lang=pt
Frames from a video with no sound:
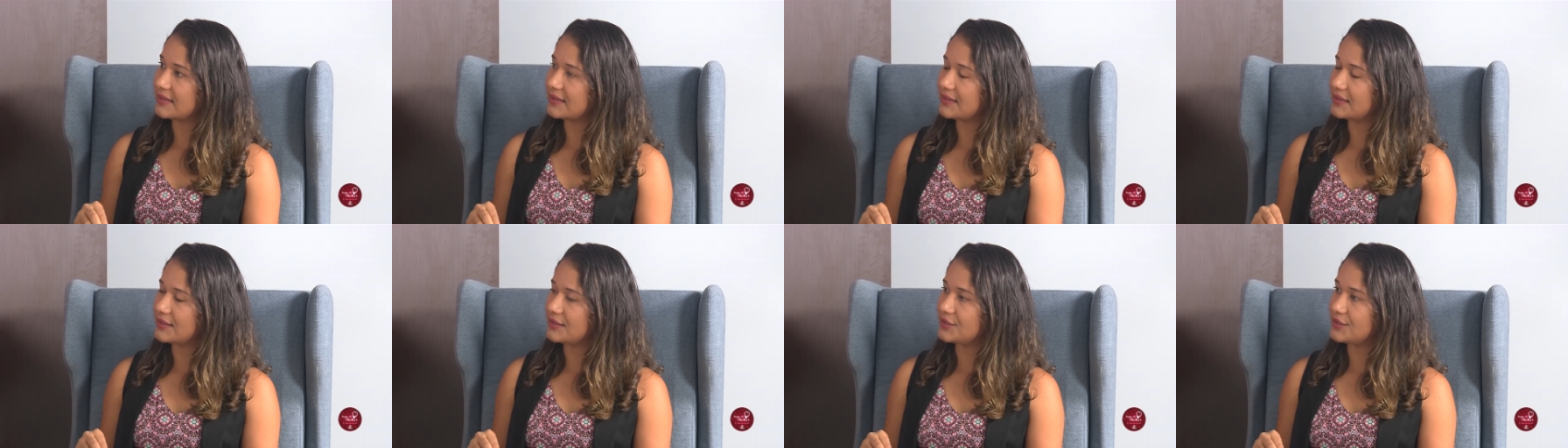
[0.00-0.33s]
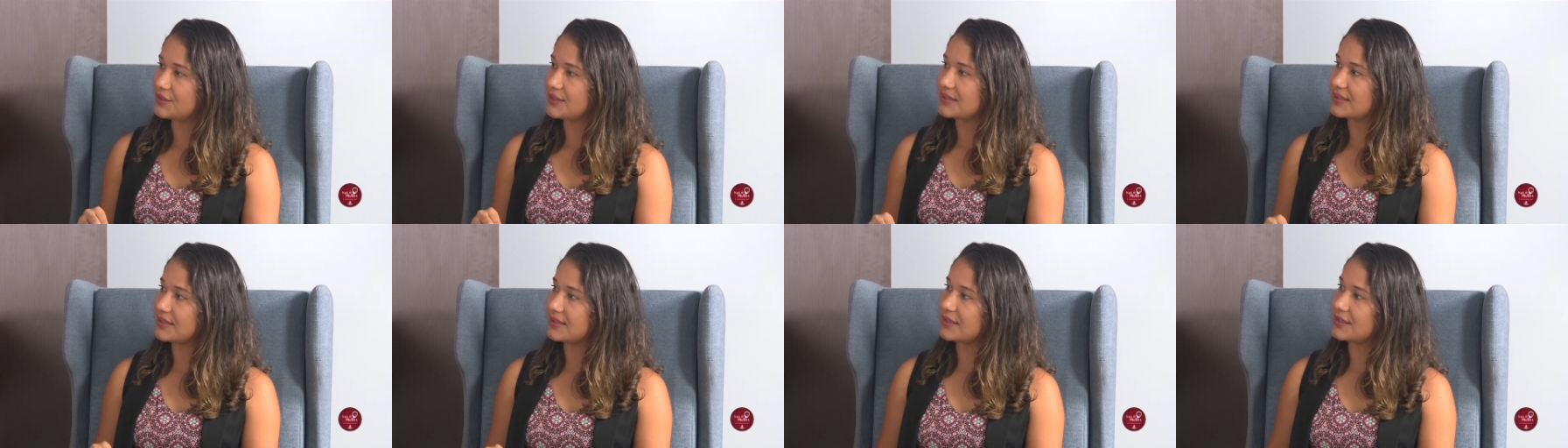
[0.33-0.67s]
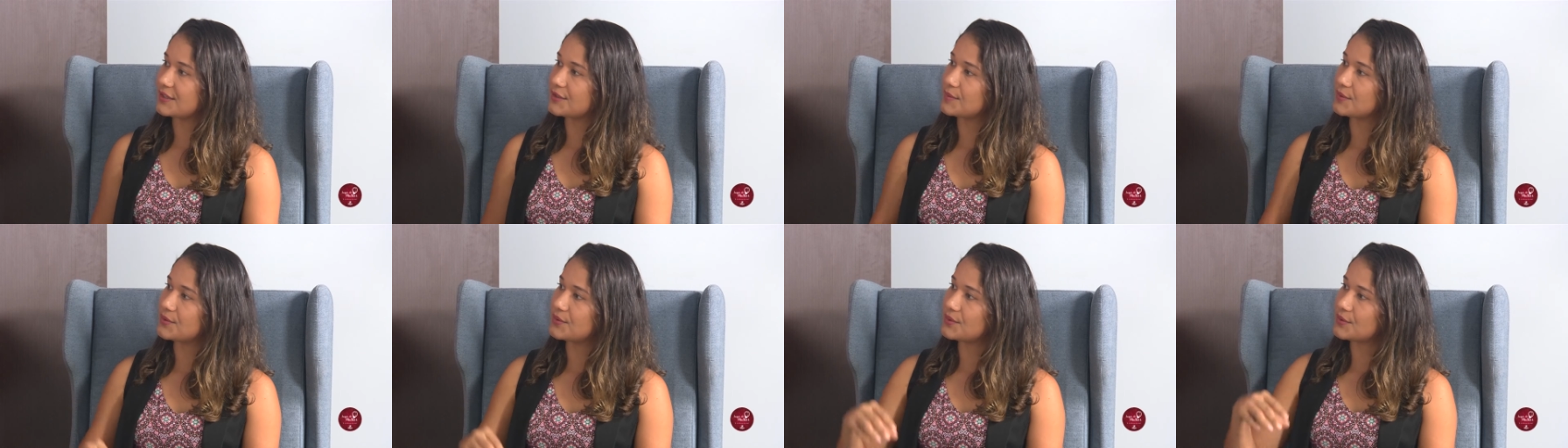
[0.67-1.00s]
que dizem que
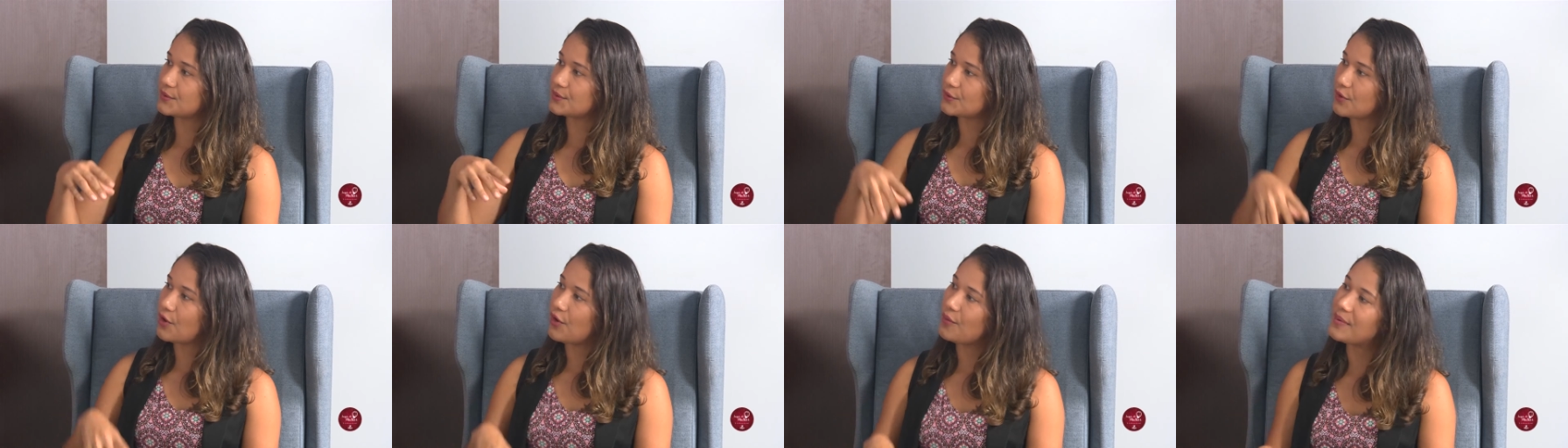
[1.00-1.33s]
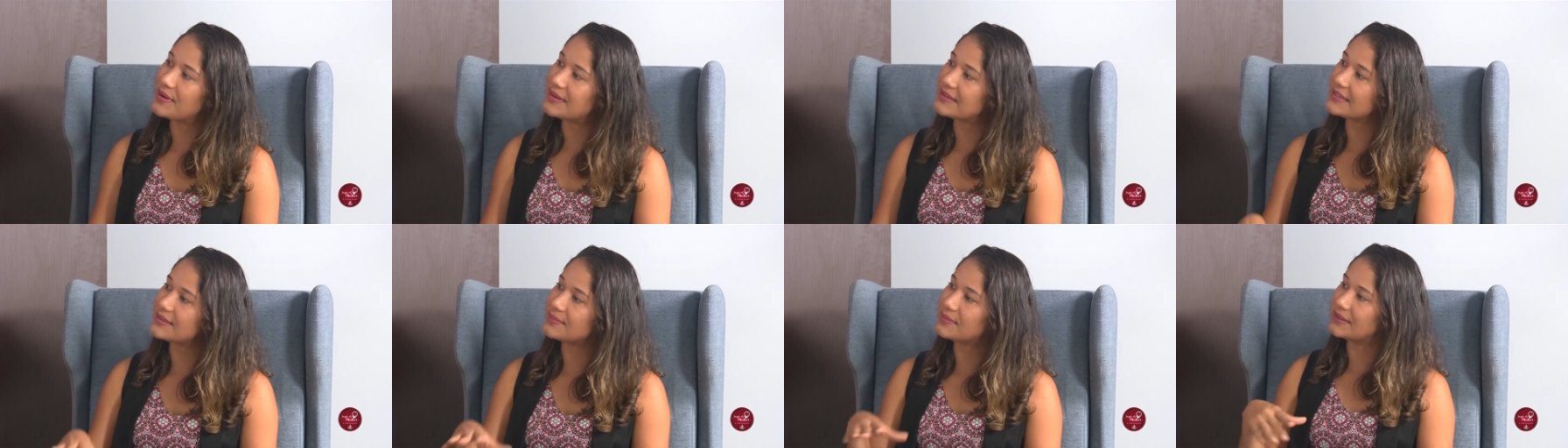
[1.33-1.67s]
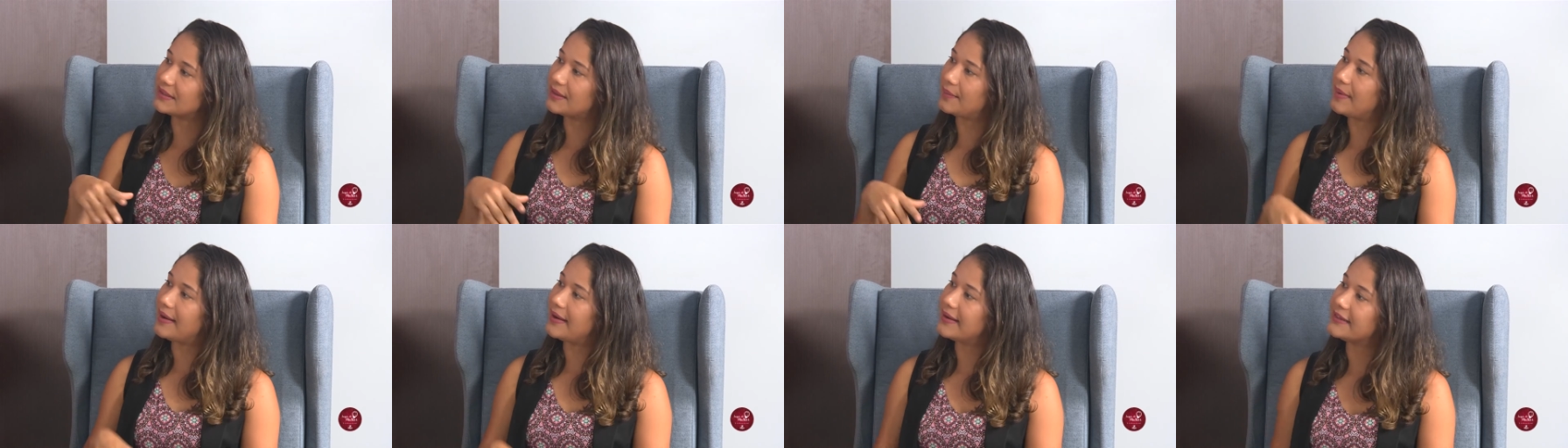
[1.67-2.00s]
as pessoas sobem em cima
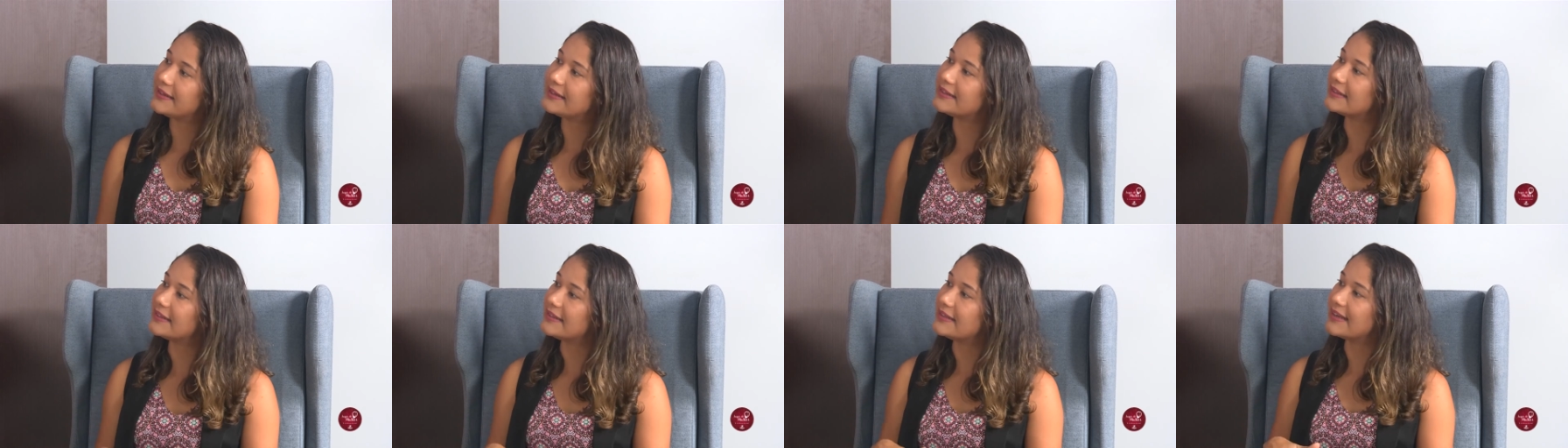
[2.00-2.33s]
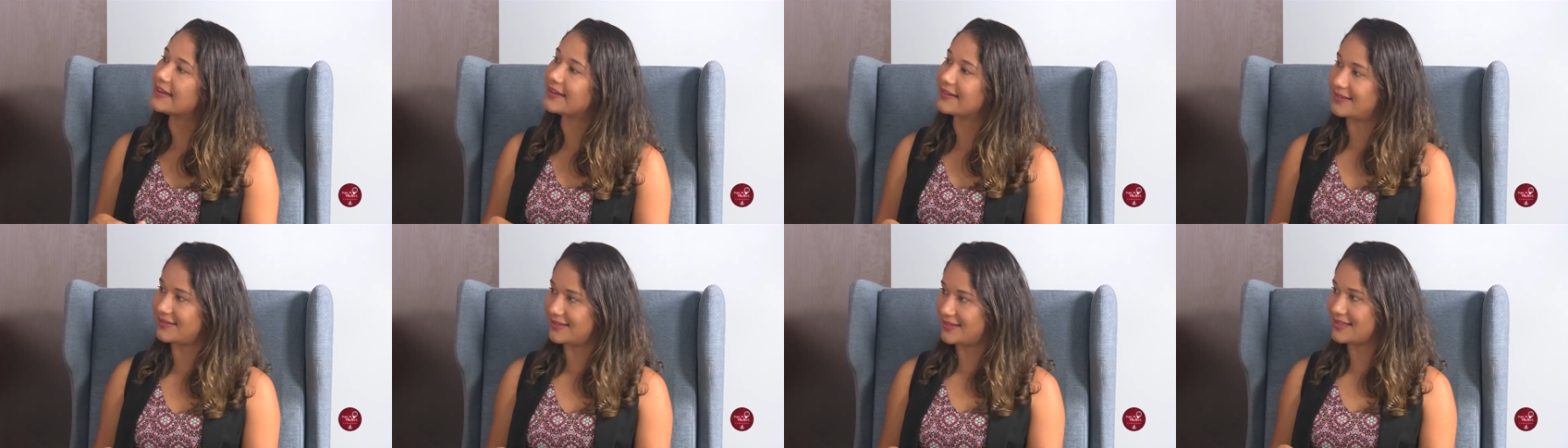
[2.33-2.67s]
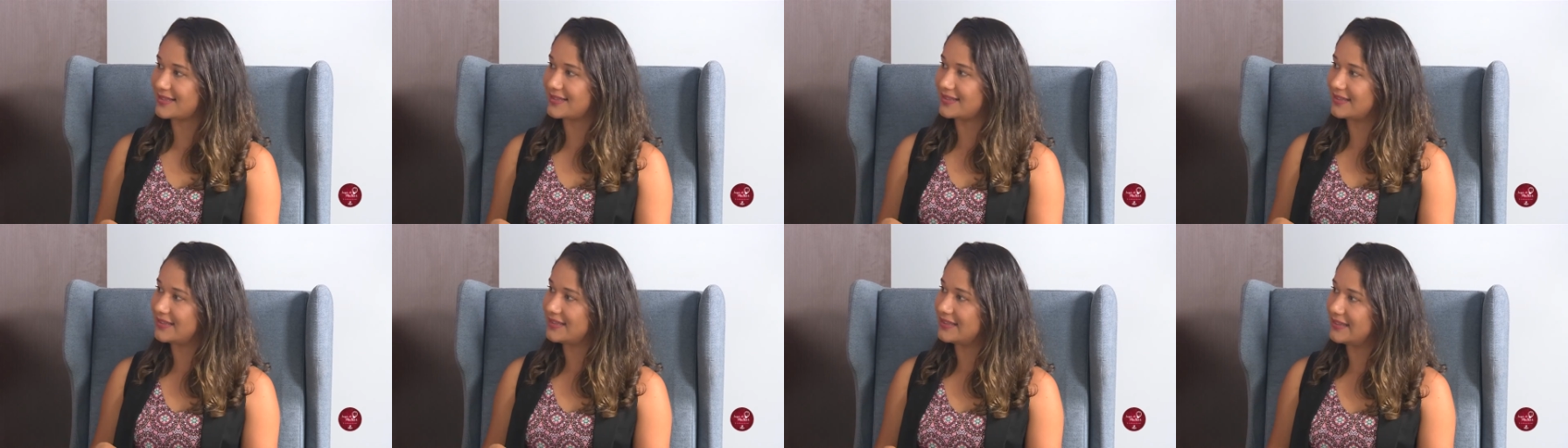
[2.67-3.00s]
da barriga
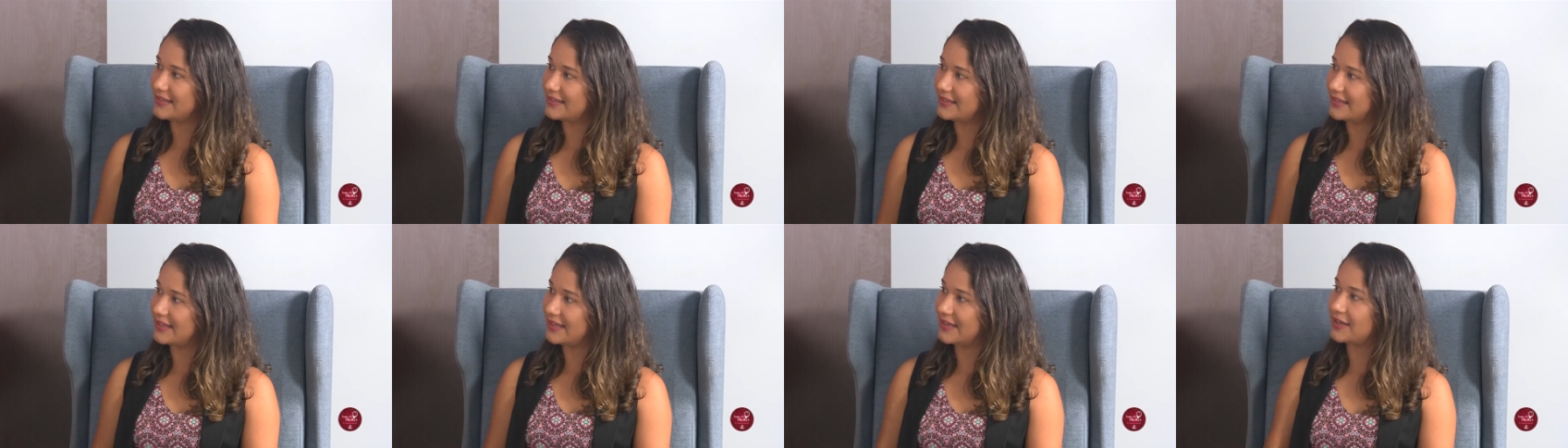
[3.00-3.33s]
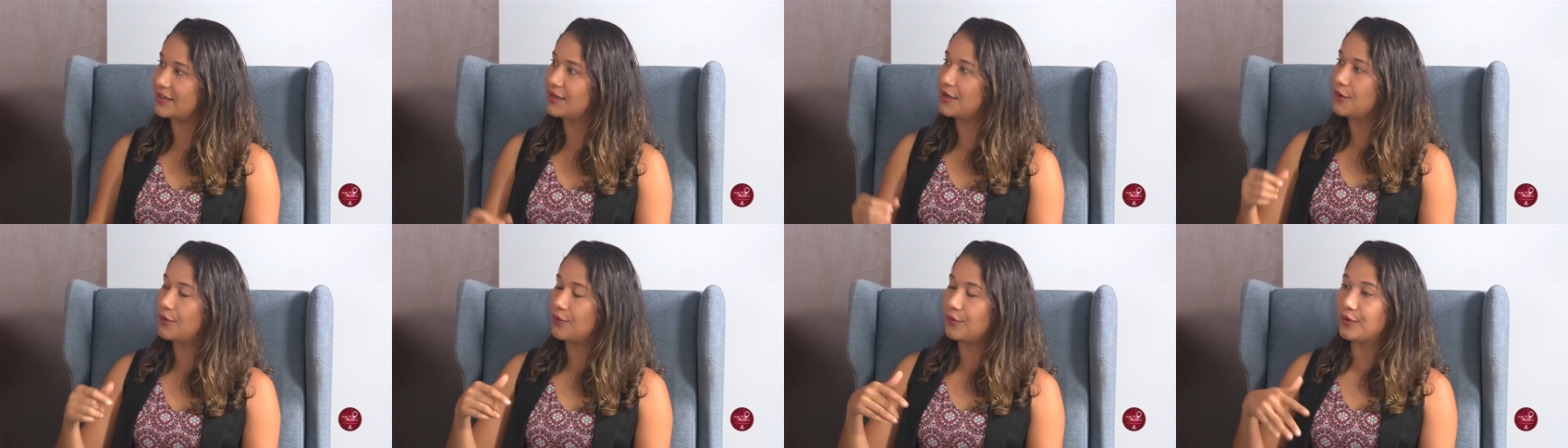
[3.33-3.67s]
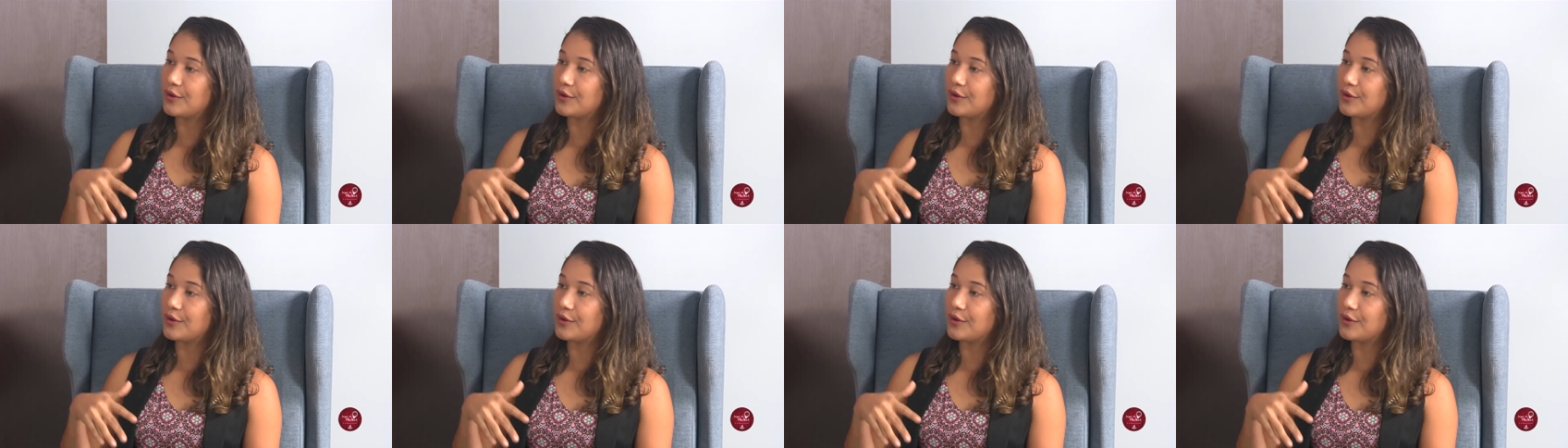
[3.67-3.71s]
delas, né?